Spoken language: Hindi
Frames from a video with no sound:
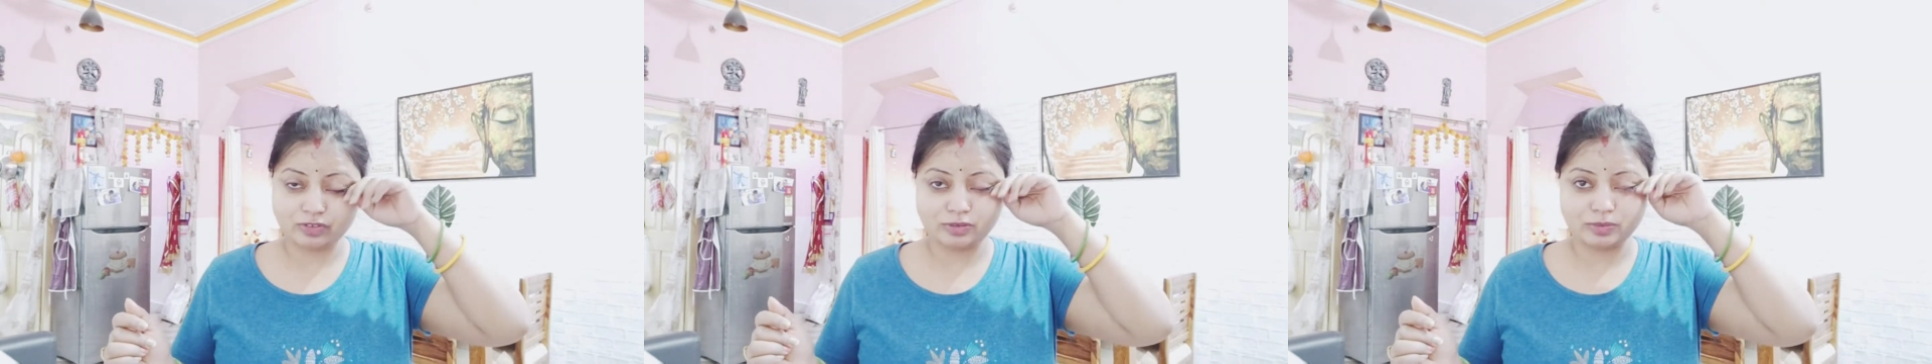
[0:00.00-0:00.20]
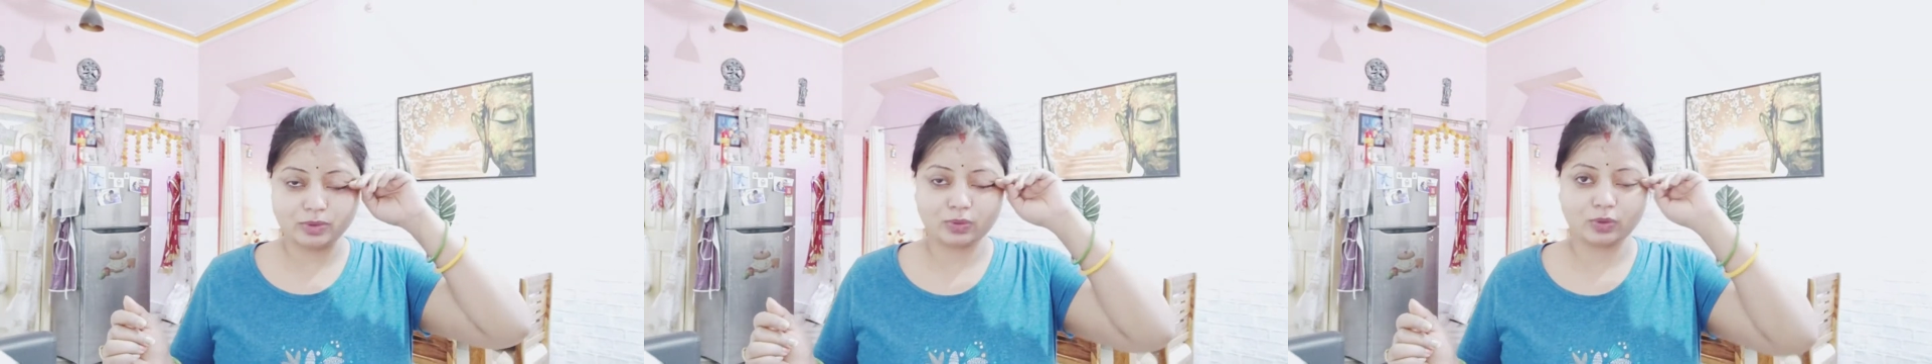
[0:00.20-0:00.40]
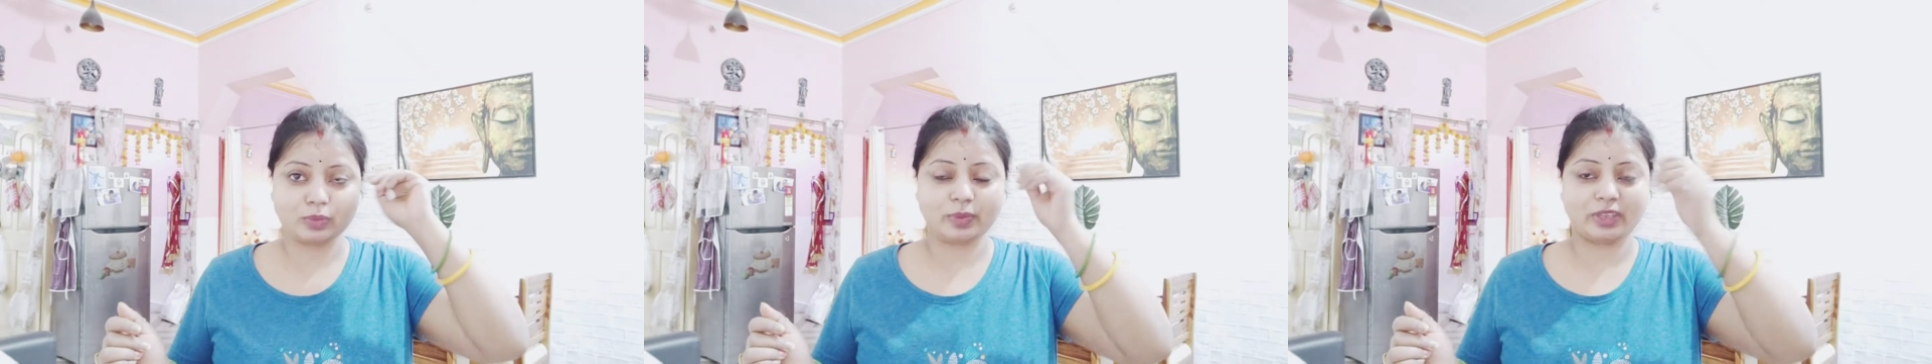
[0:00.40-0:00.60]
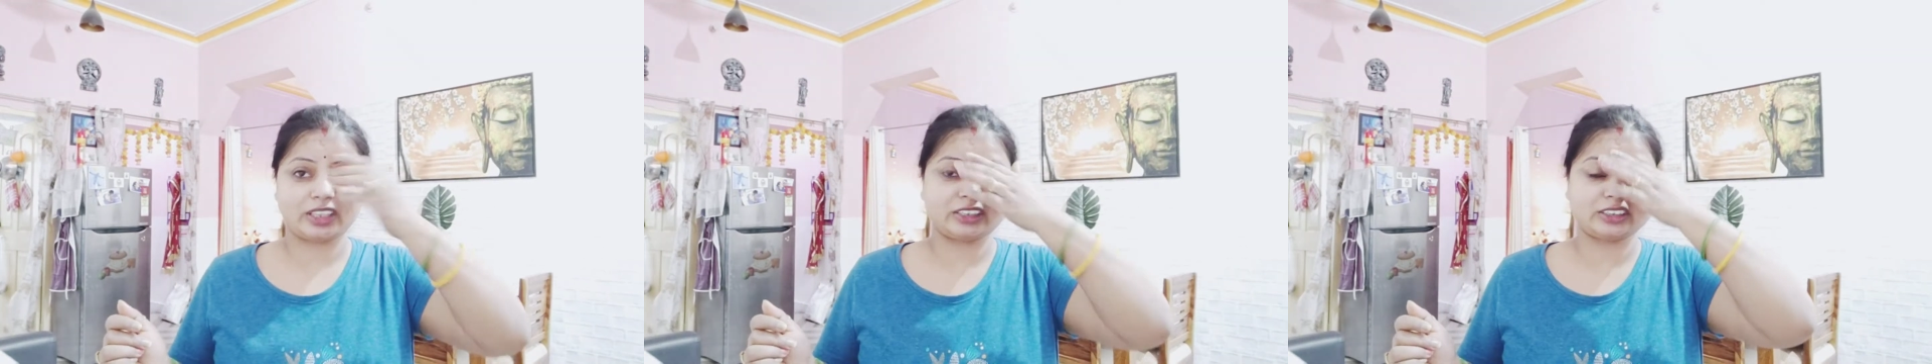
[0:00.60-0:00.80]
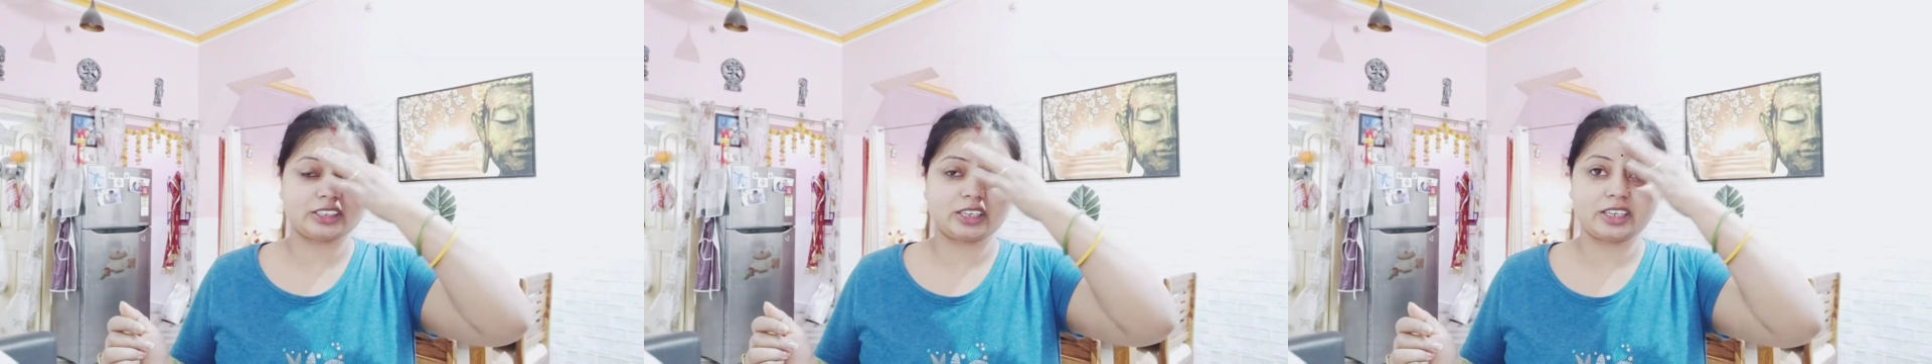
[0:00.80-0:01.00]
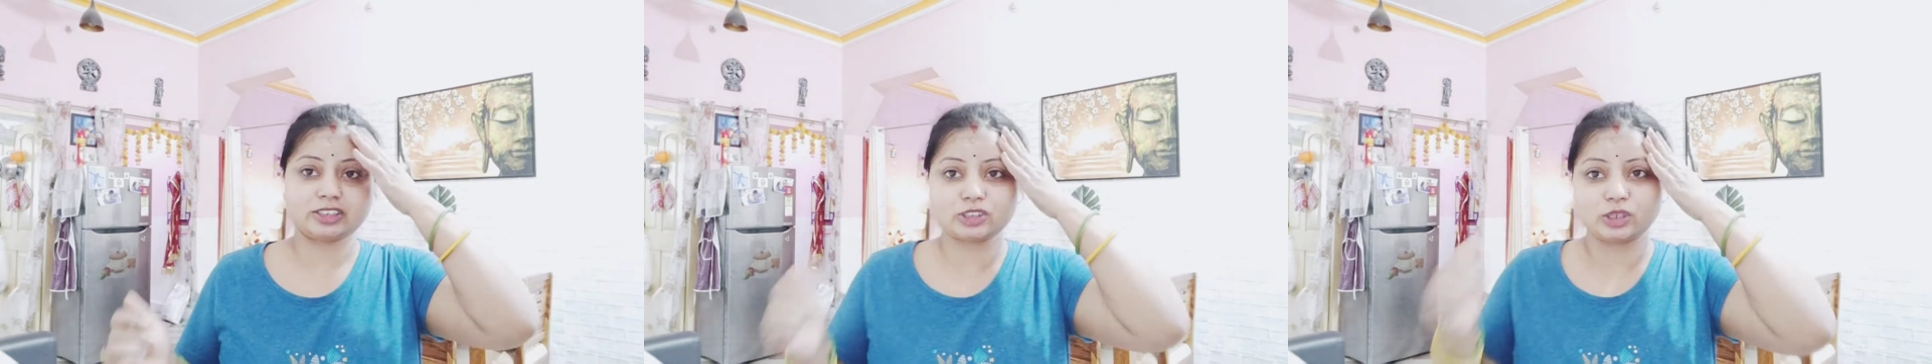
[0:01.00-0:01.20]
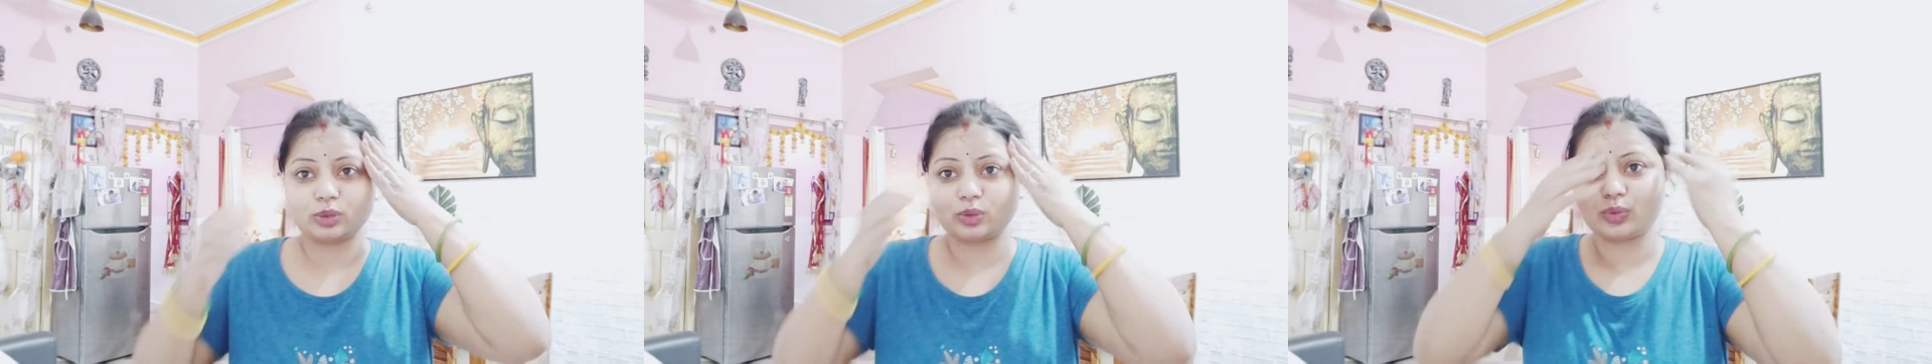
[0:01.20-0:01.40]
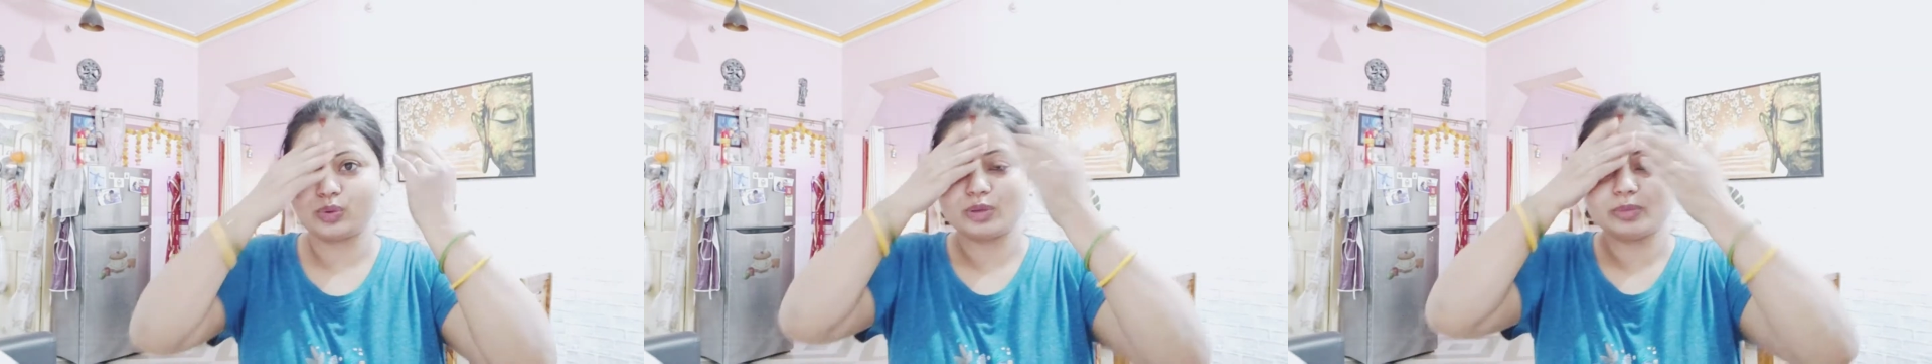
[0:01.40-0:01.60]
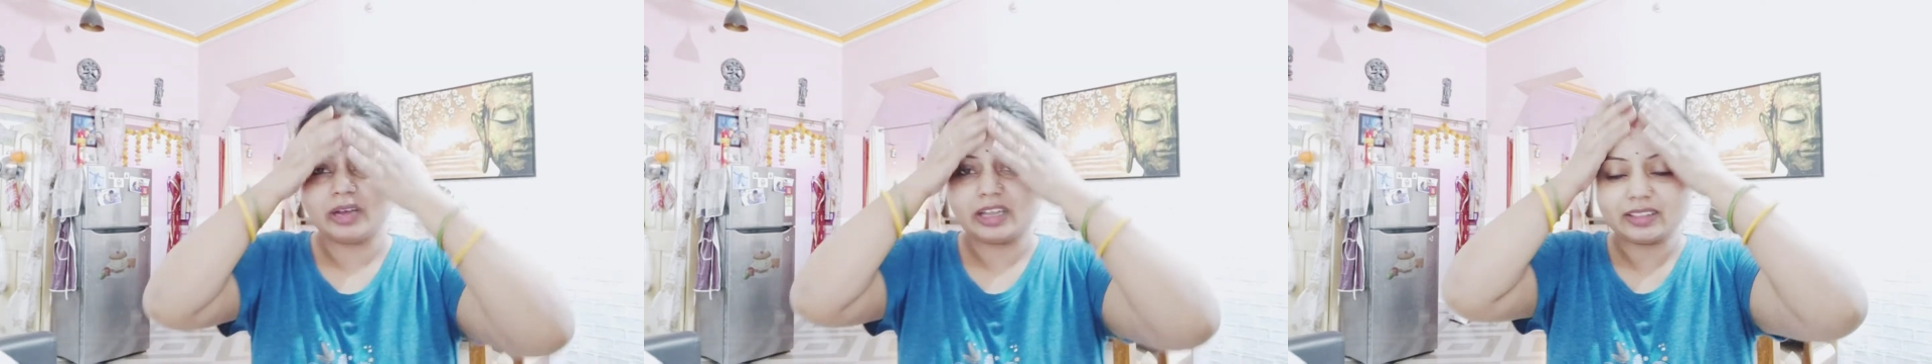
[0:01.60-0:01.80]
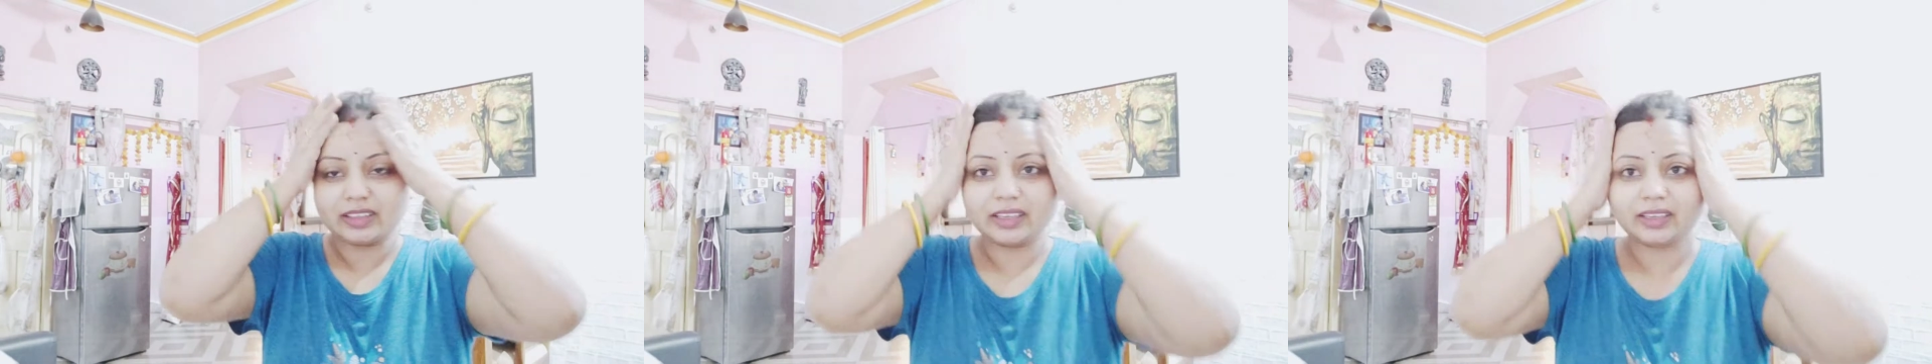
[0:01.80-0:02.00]
फिर भी उनको पता चल गया चलो कोई
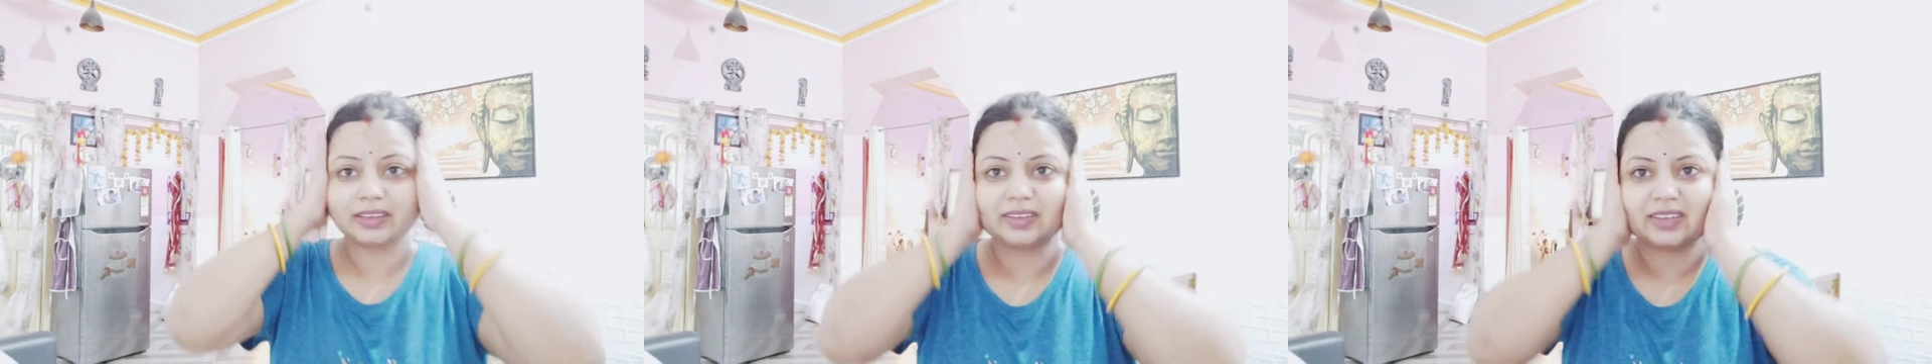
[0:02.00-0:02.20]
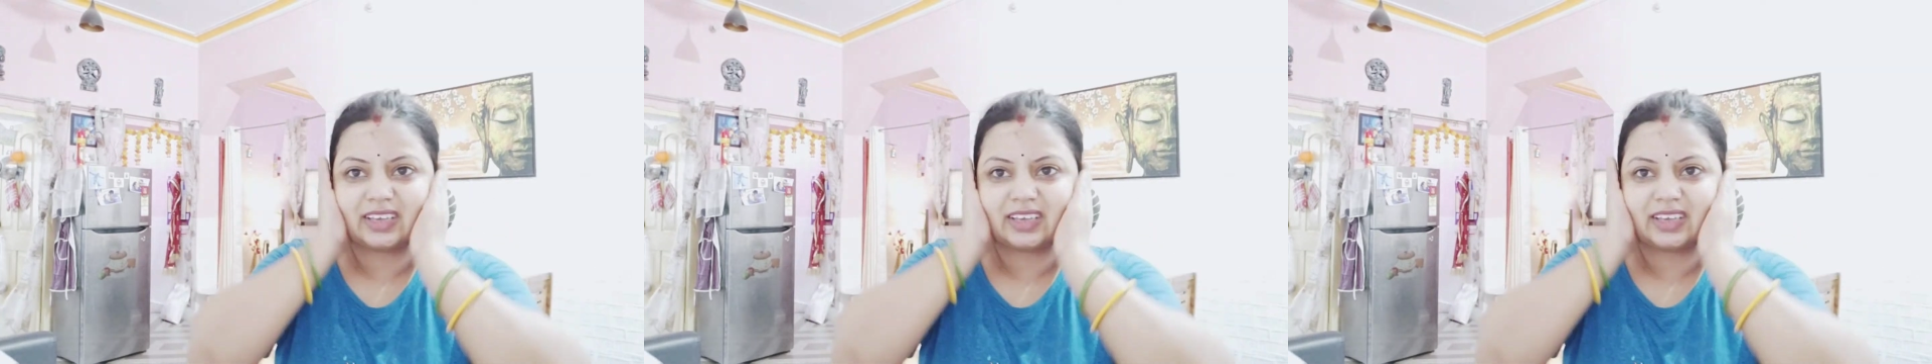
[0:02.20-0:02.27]
बात नहीं